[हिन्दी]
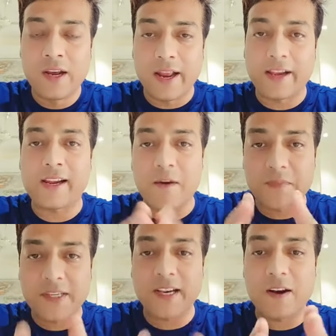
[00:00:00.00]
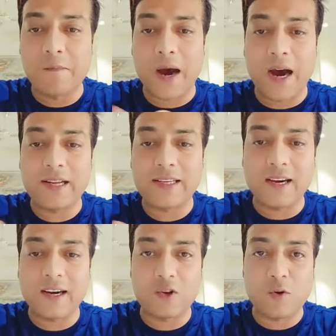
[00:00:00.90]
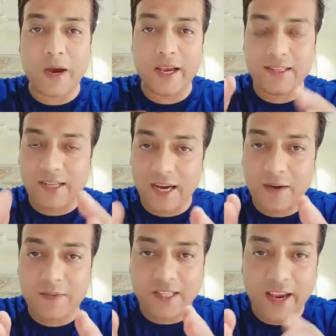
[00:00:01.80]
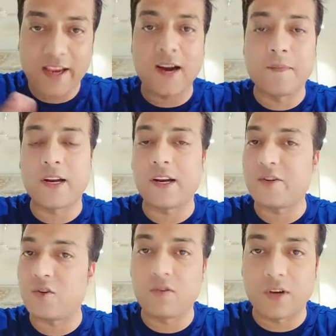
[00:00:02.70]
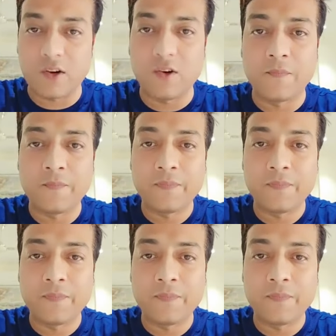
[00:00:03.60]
लेकिन कम से कम बाहर जाकर तो भाई साहब सही काम करना शुरू कर लो